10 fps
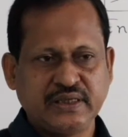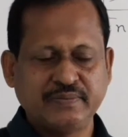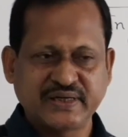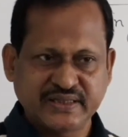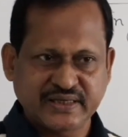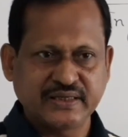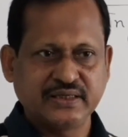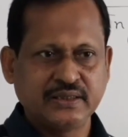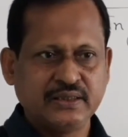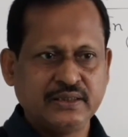এবার
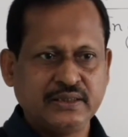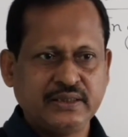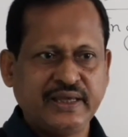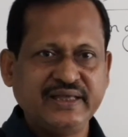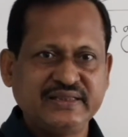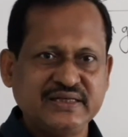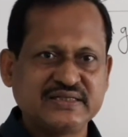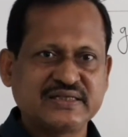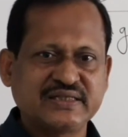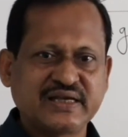দেখেন এই
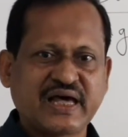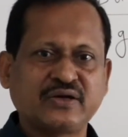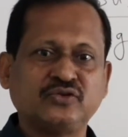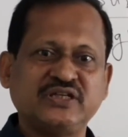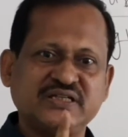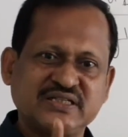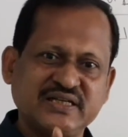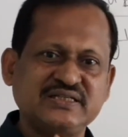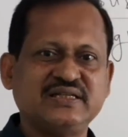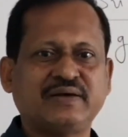তিরিশটা থেকে আরও তিরিশটা
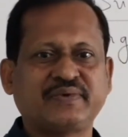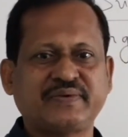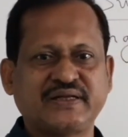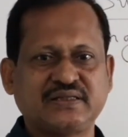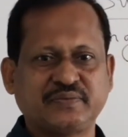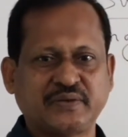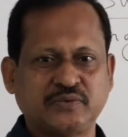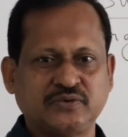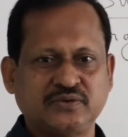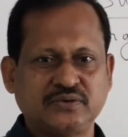ইজিলি আমরা বানাতে
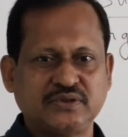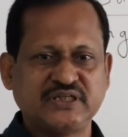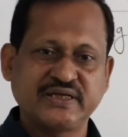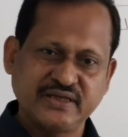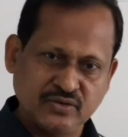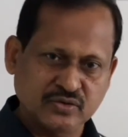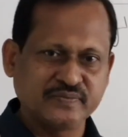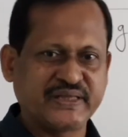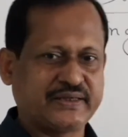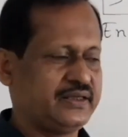পারবো সেটা
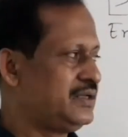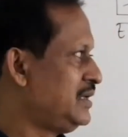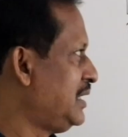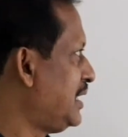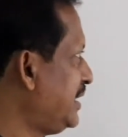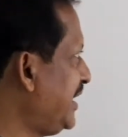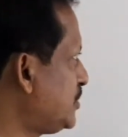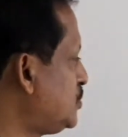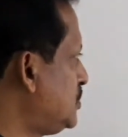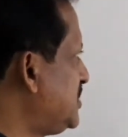কীরকম দেখেন
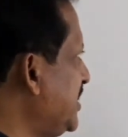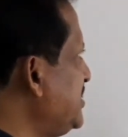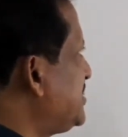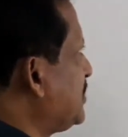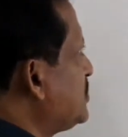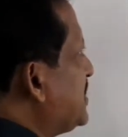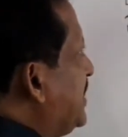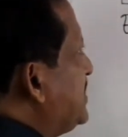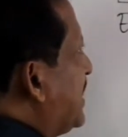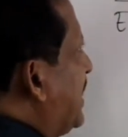এক চেঞ্জটা হচ্ছে
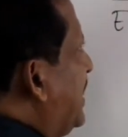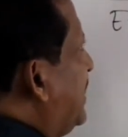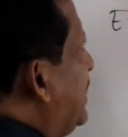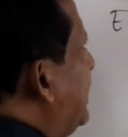এই জায়গায়